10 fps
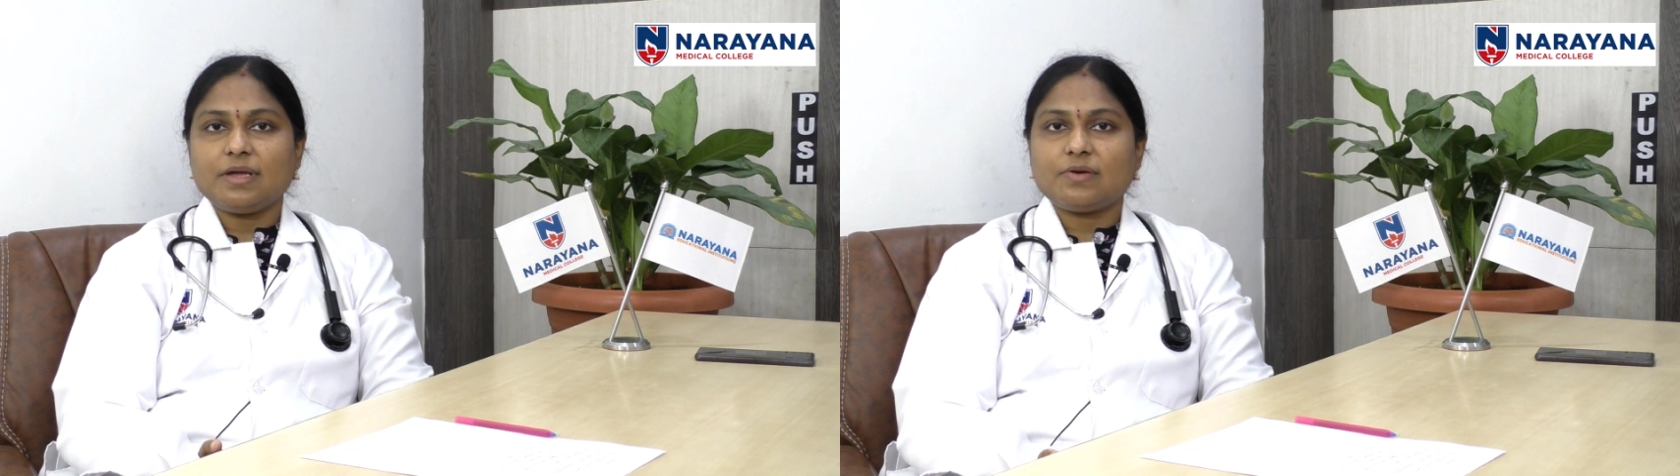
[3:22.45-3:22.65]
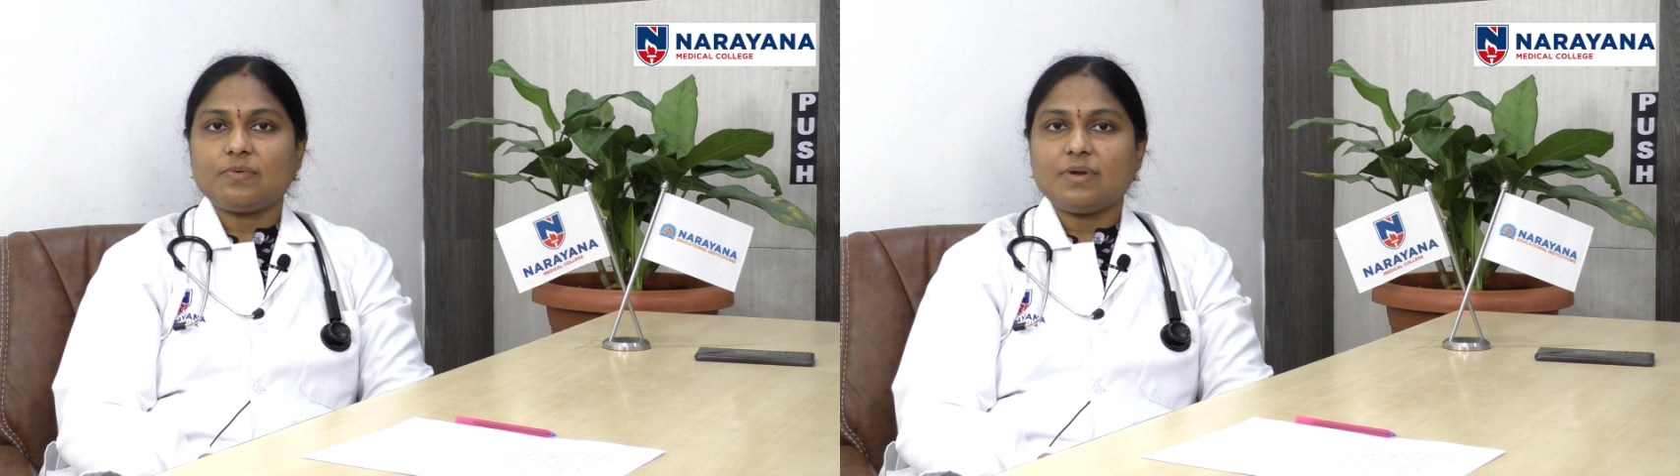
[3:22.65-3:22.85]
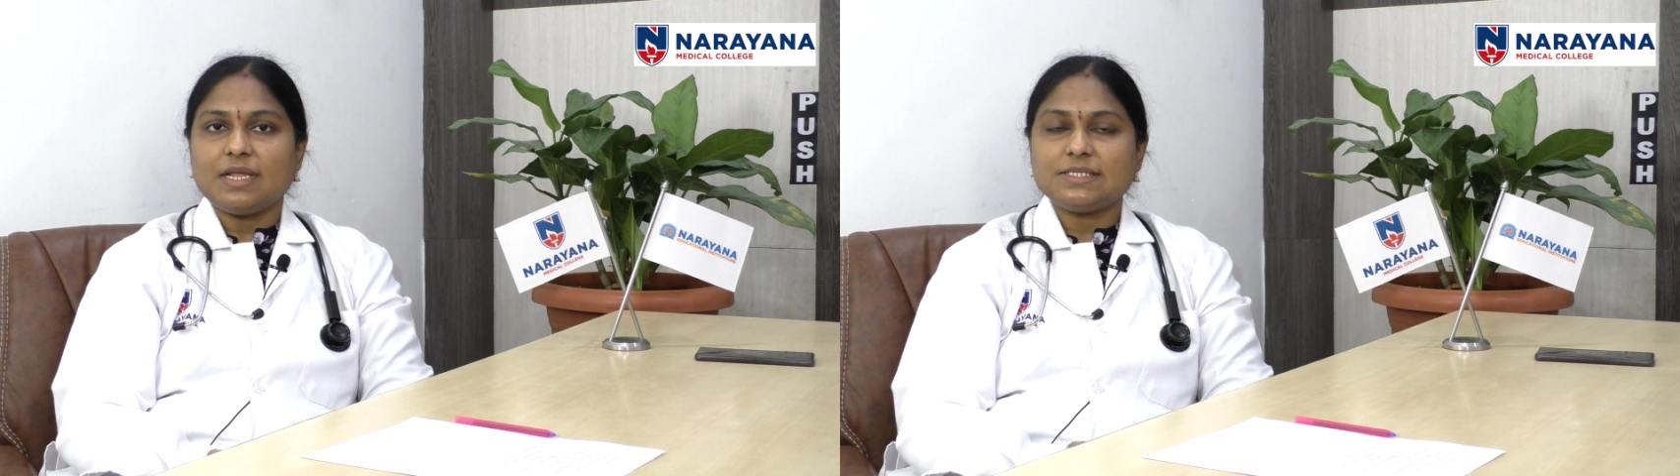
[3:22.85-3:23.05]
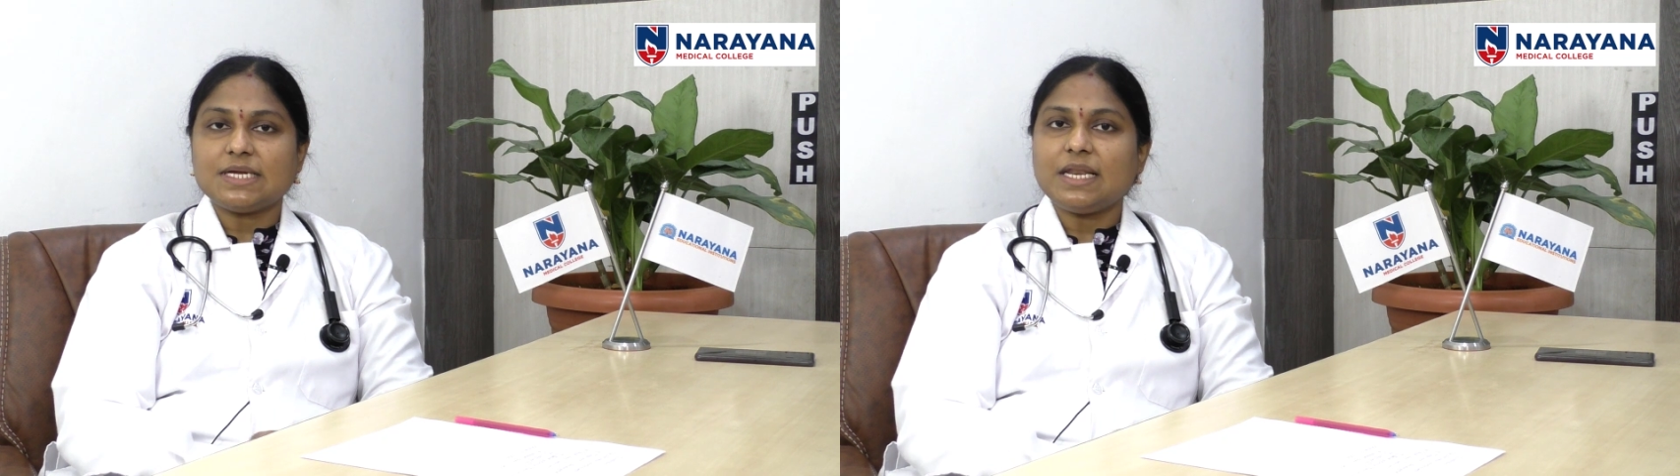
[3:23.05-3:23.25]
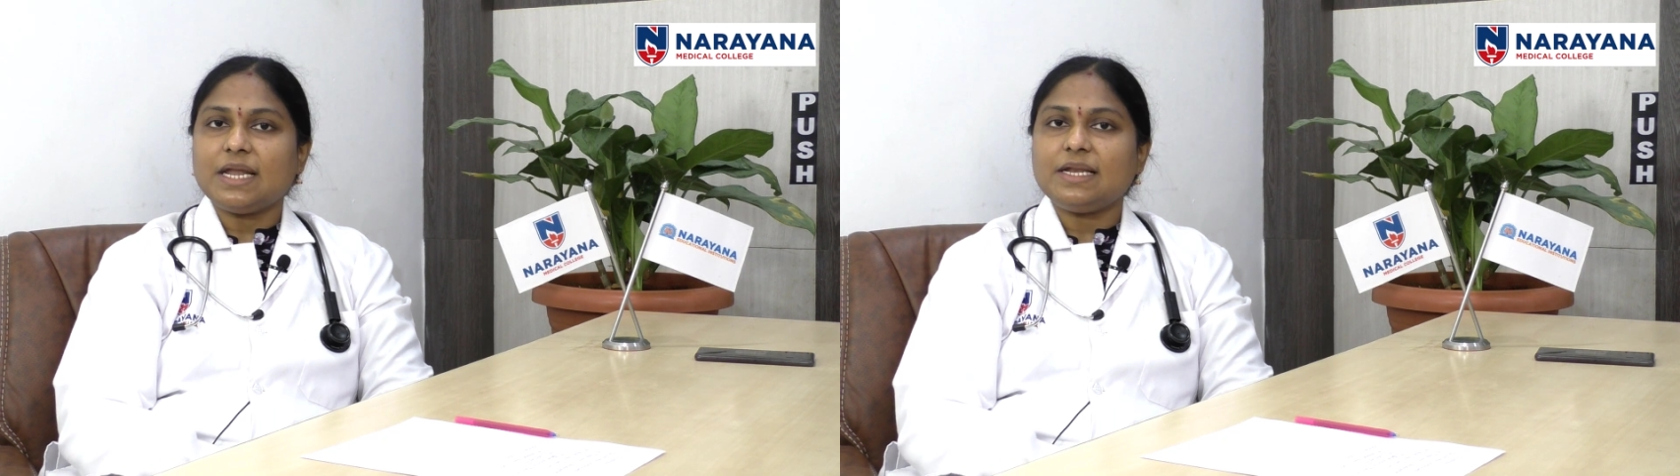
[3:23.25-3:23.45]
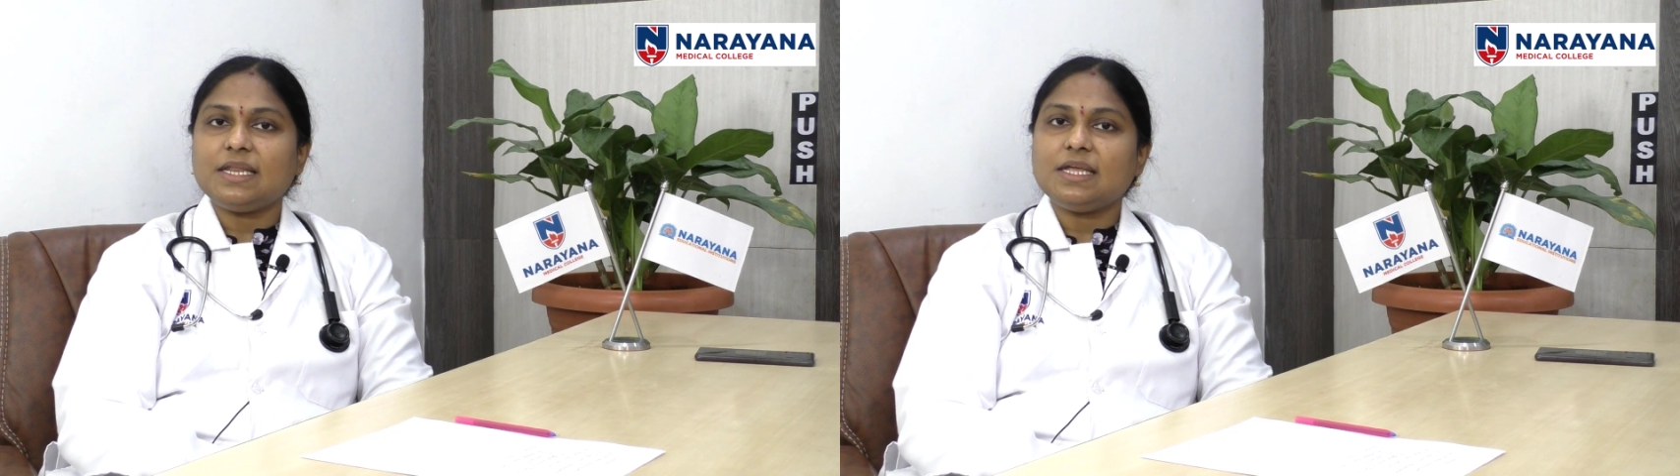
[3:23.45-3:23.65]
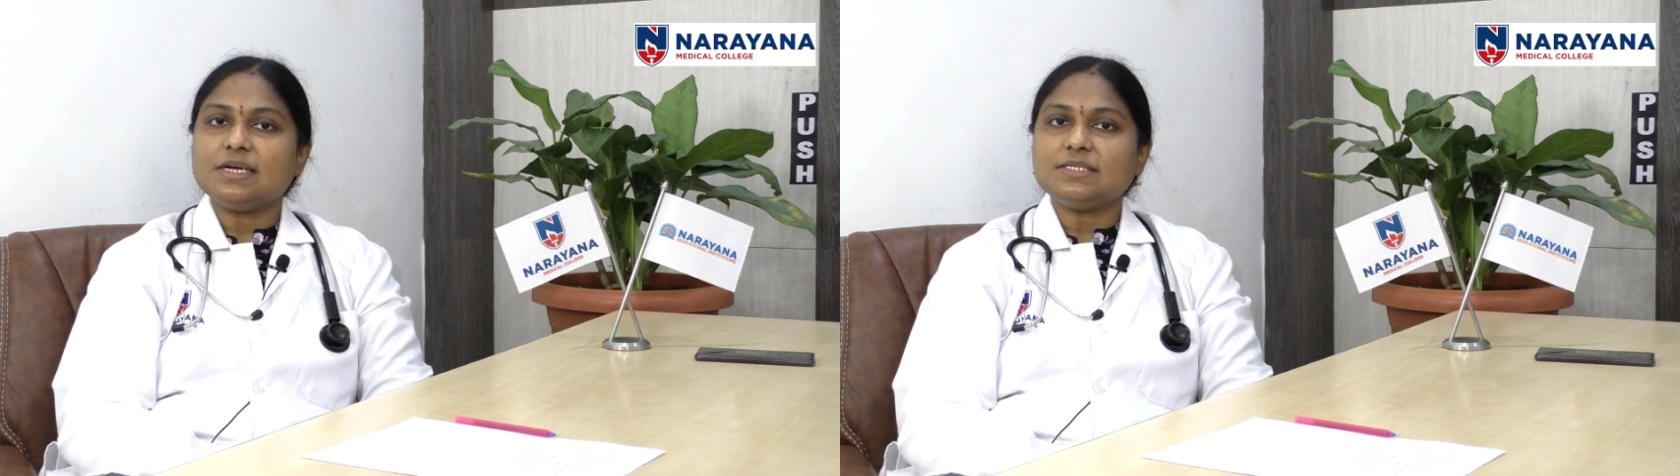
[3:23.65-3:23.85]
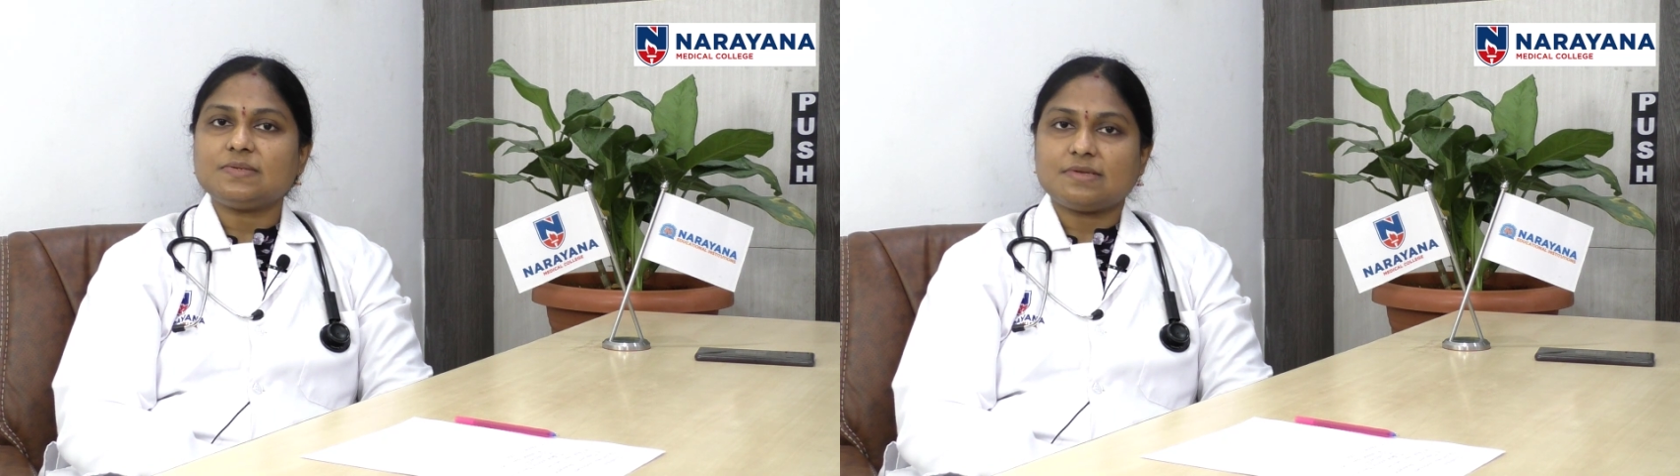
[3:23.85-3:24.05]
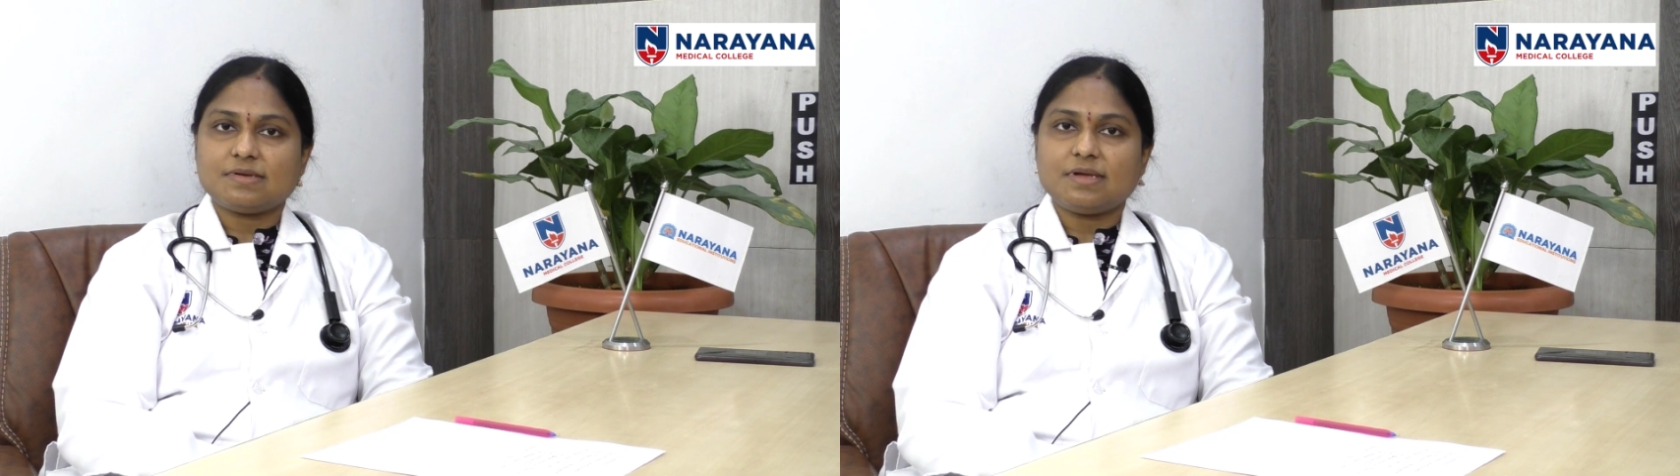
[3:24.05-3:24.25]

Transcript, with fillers: ఎక్కువ లెస్ దాన్ ఎయిటీన్ ఇయర్స్